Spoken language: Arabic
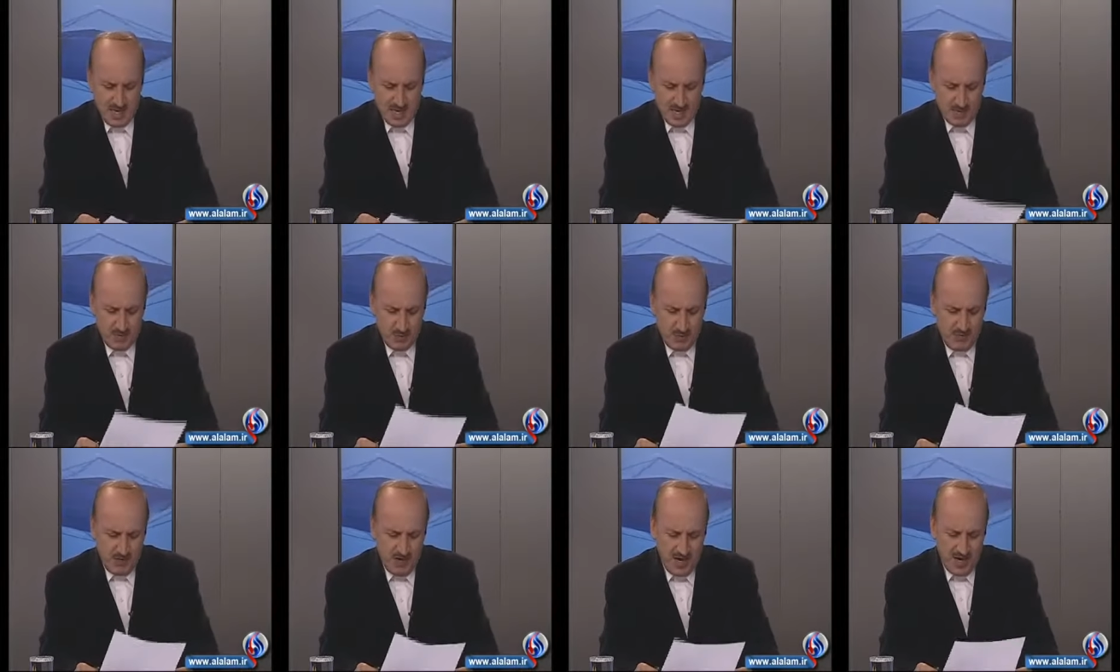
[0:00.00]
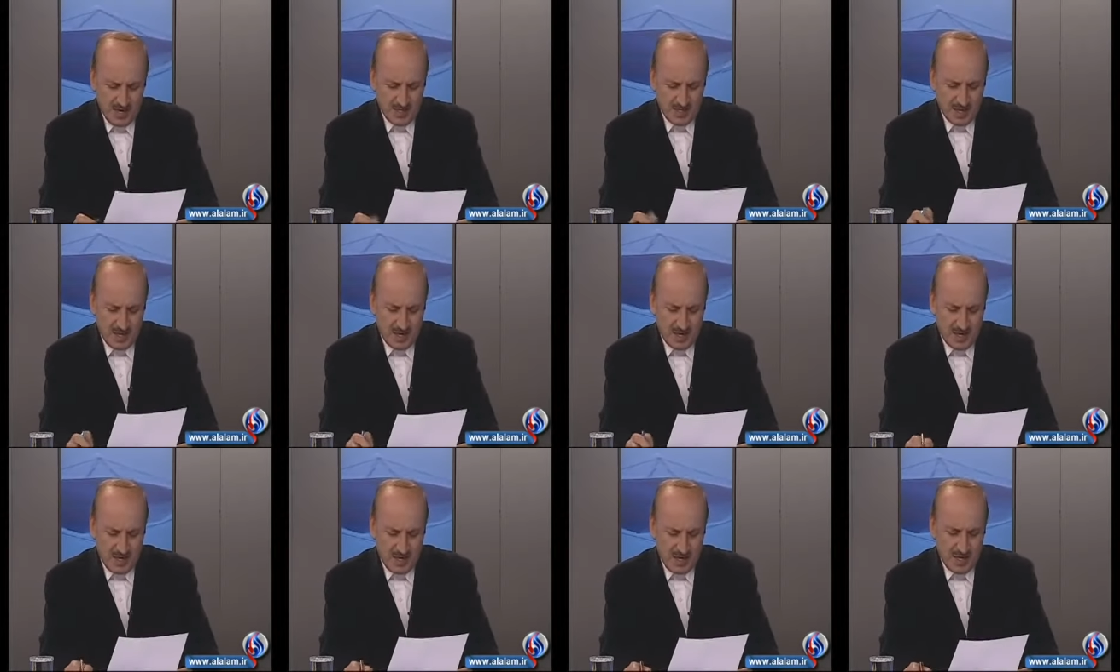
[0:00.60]
آه، مفاعل
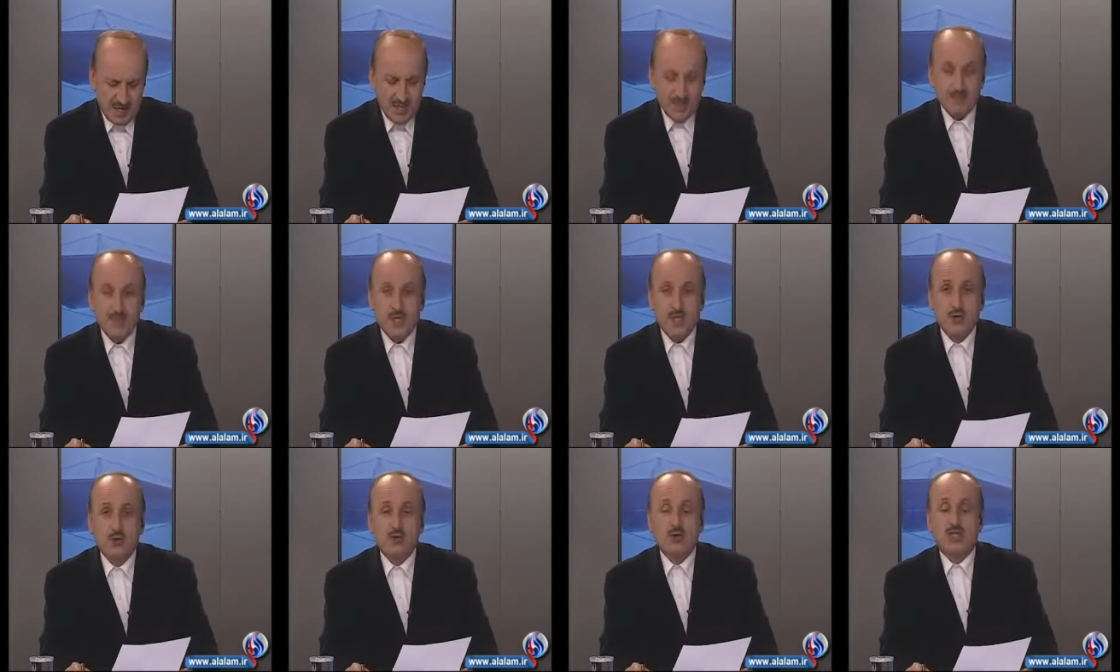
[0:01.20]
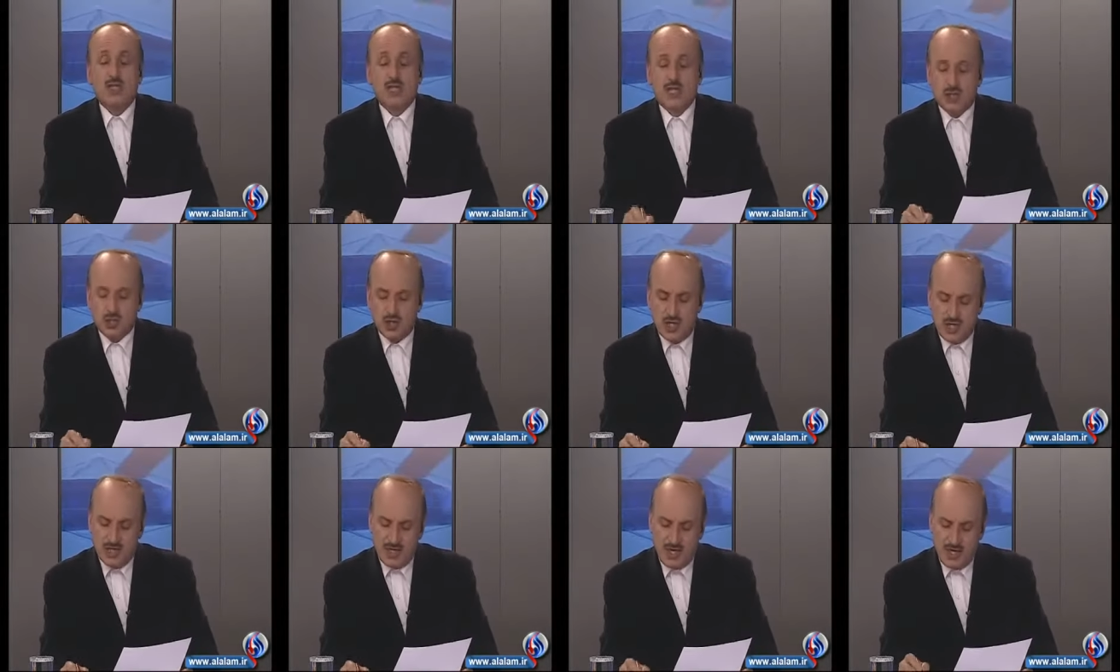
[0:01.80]
طهران ينتج
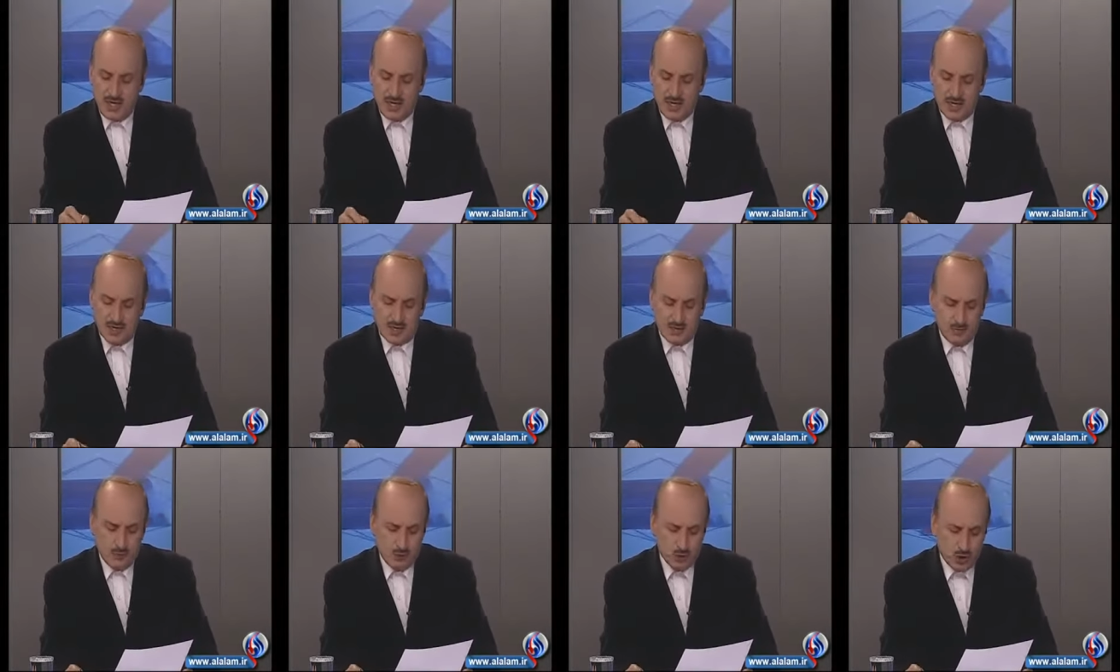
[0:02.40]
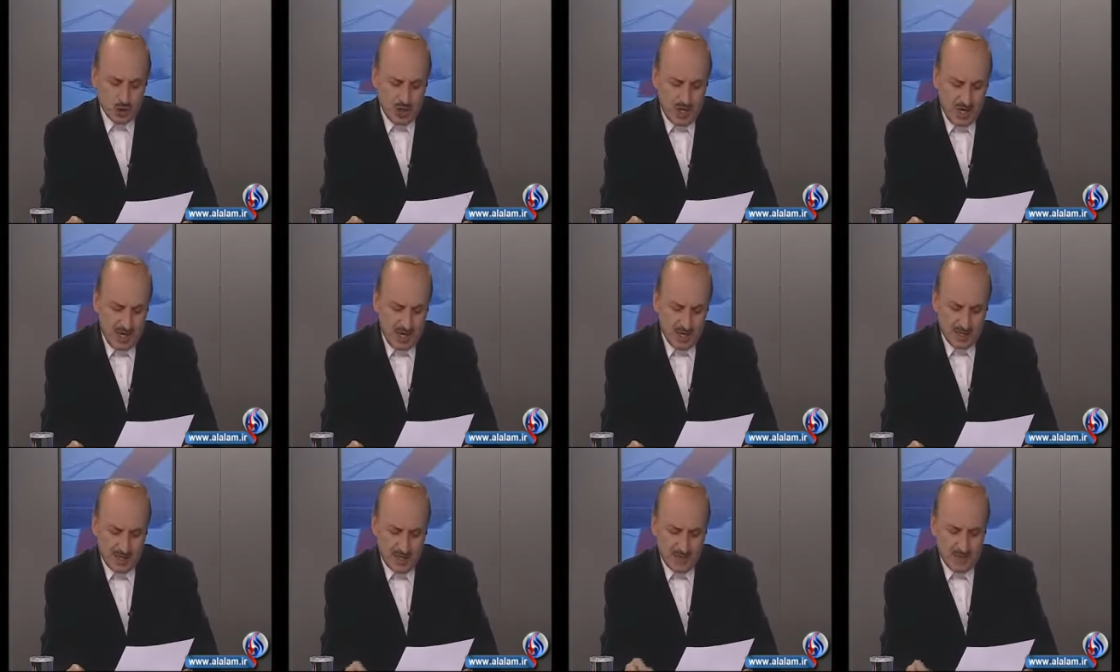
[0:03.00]
نظائر
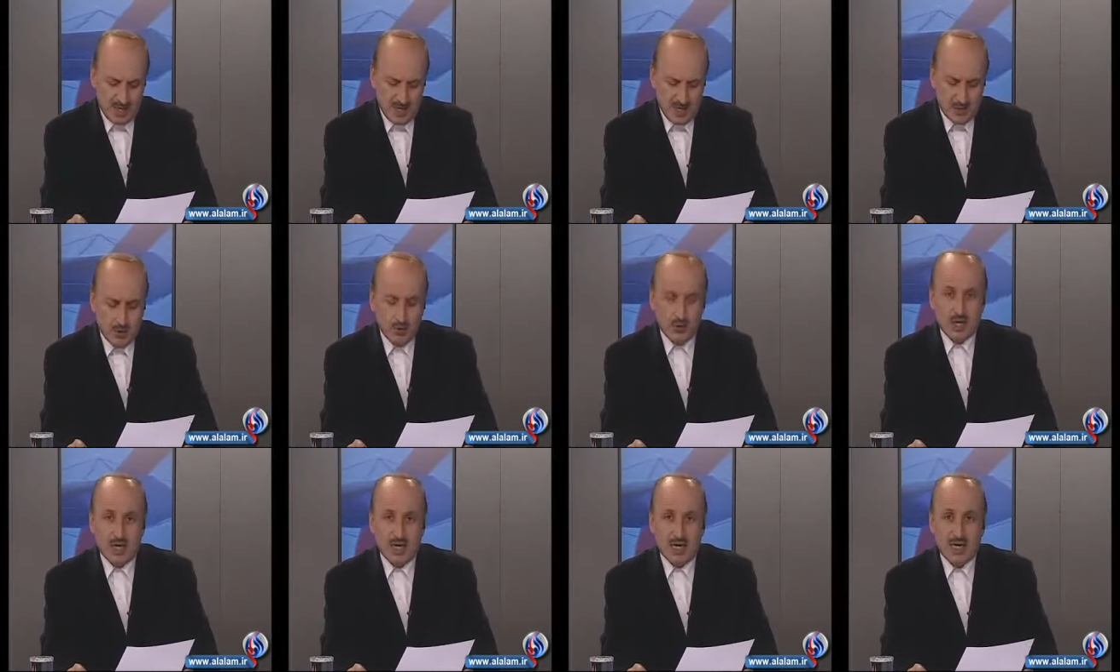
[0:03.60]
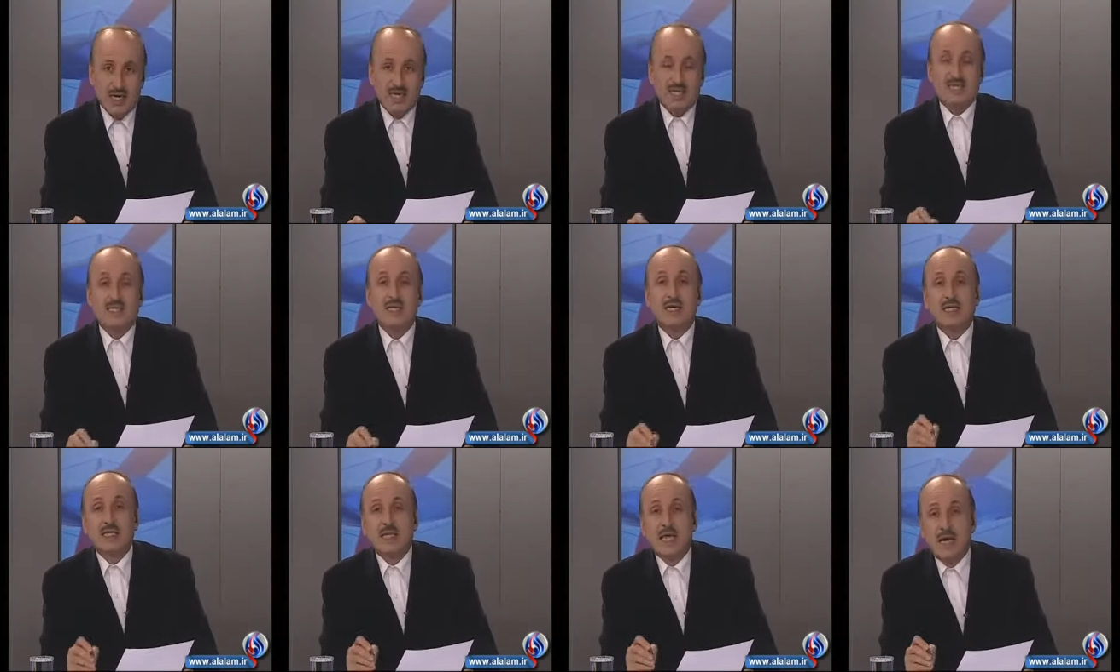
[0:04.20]
مشعة كما ذكر
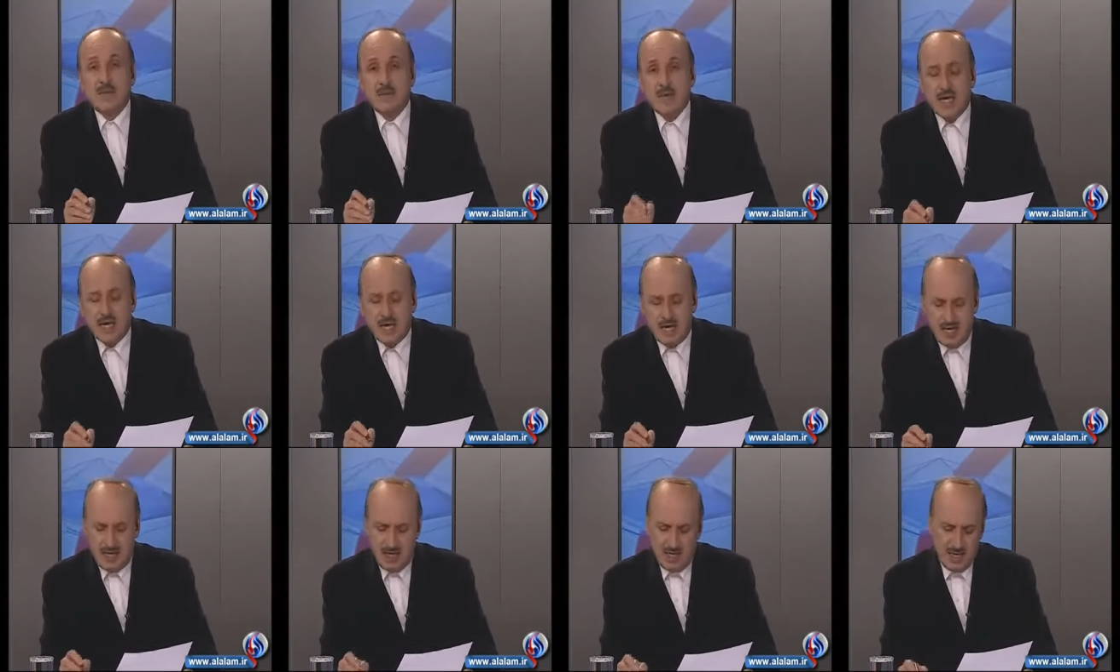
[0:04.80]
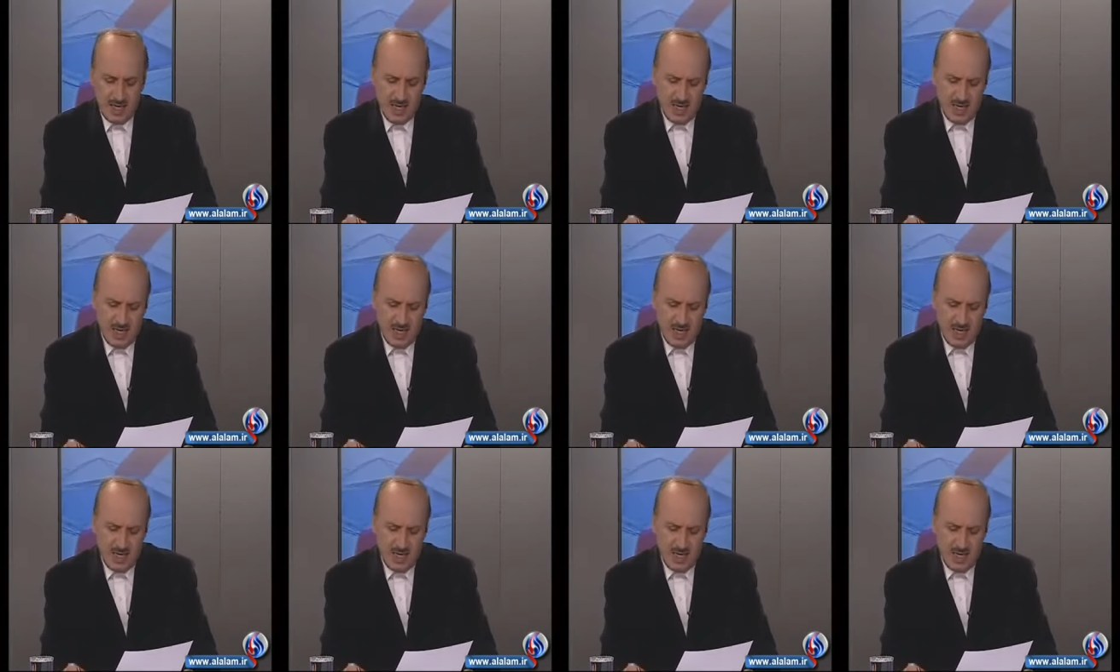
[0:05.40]
لاستخدامها